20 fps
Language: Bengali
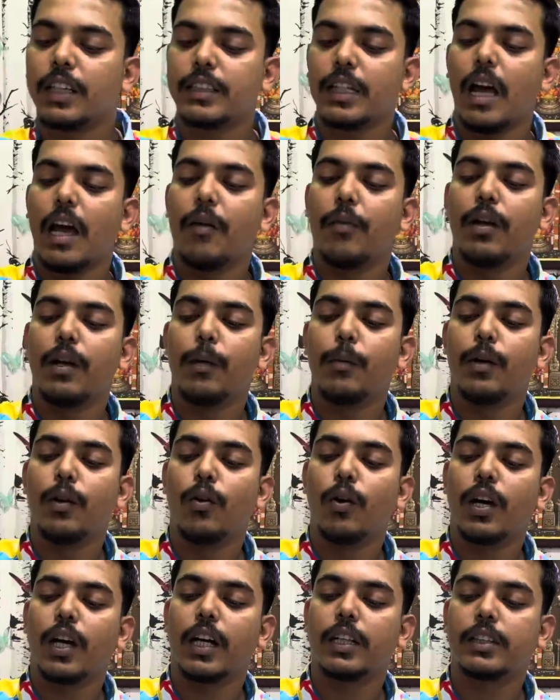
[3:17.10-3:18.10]
কাছে অ্যাভেলেবেল
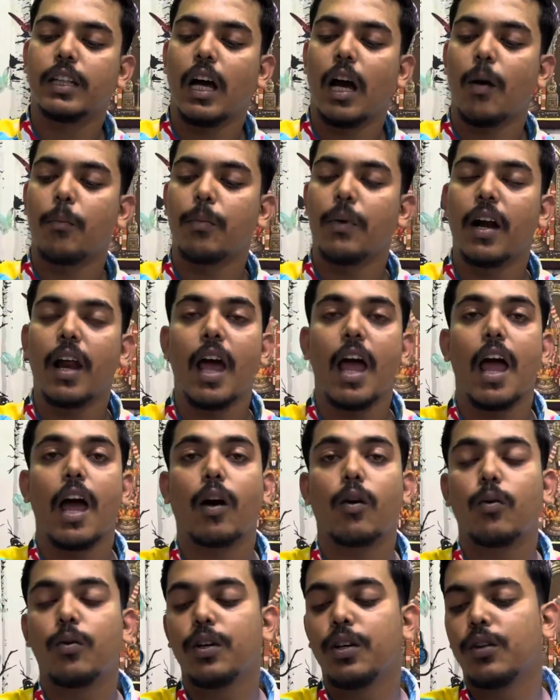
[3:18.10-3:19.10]
হয়ে গেছে আপনারা
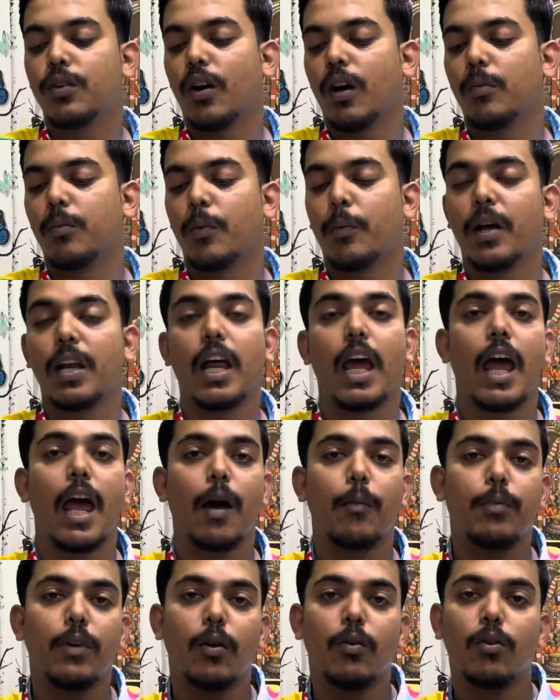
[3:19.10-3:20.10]
এখনই রয়্যাল মোবাইল
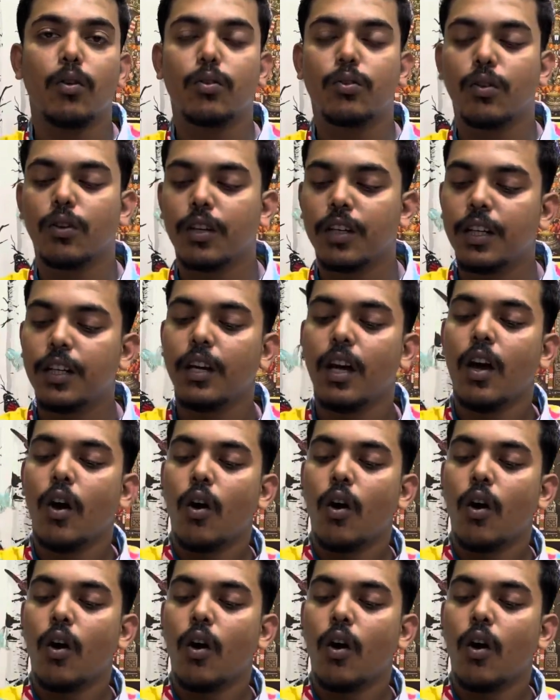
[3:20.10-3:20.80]
অ্যাপ ডাউনলোড করে নিন